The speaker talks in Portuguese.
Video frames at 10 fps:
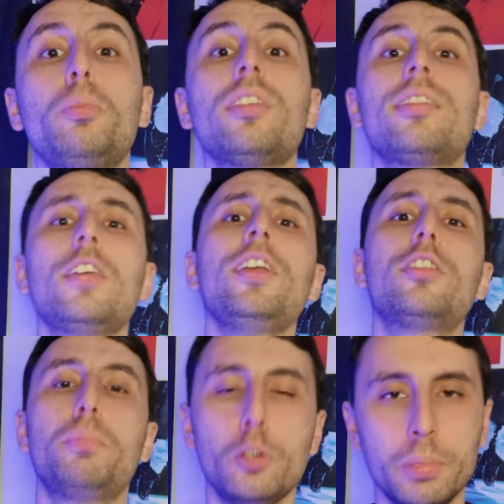por Steven
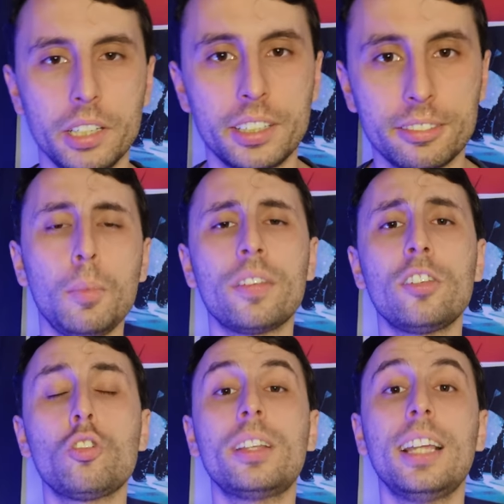Spielberg. Em
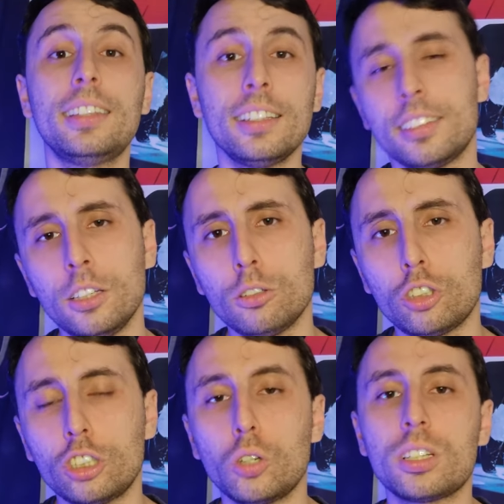1985,
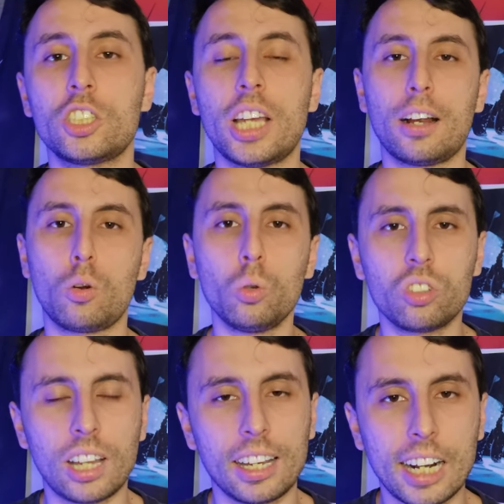George Lucas já era
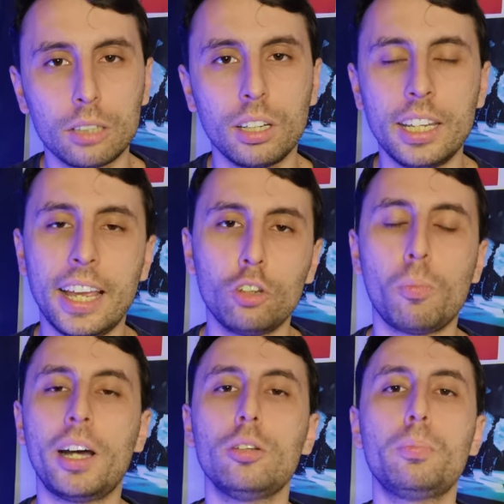consagrado ali,
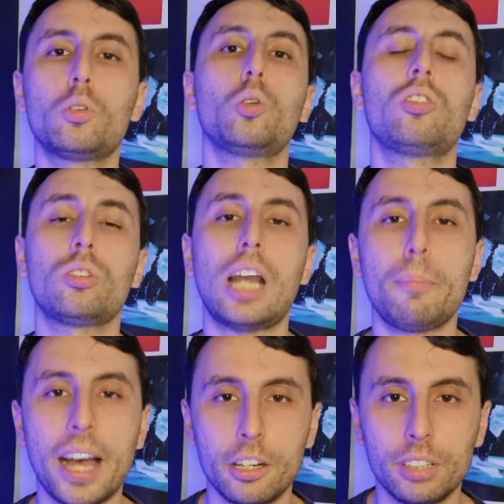renomado por todo o seu
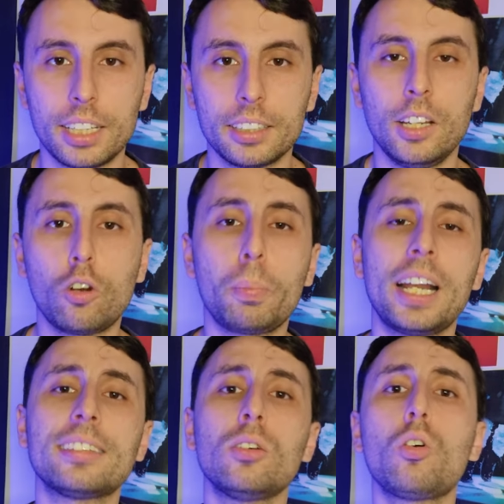trabalho. Né? Em
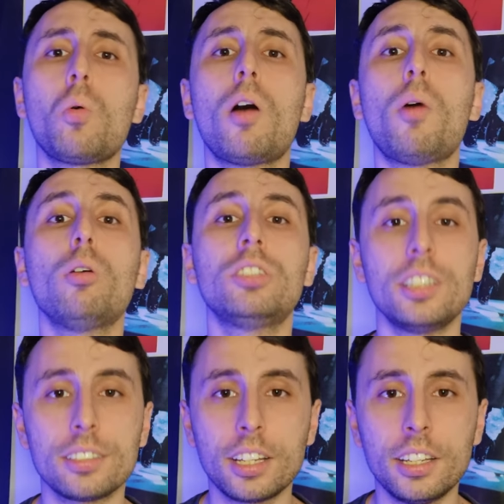cooperação com a Walt
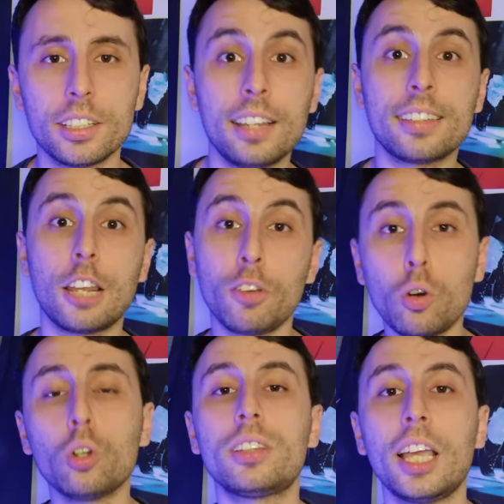Disney, ele escreveu o
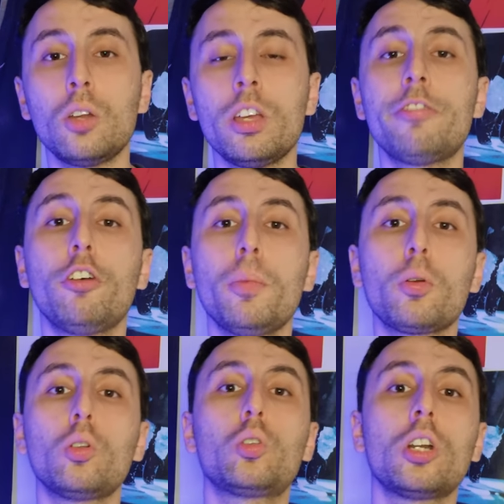roteiro e foi o
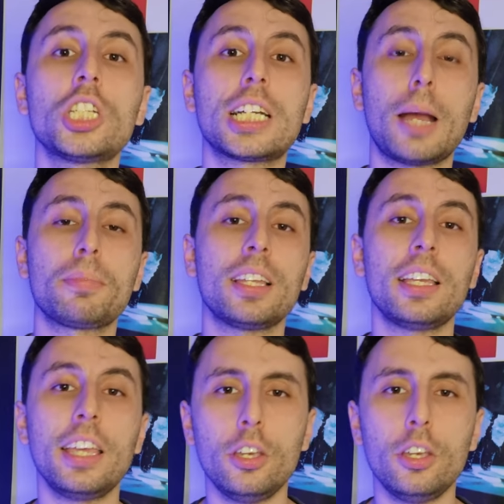produtor de Captain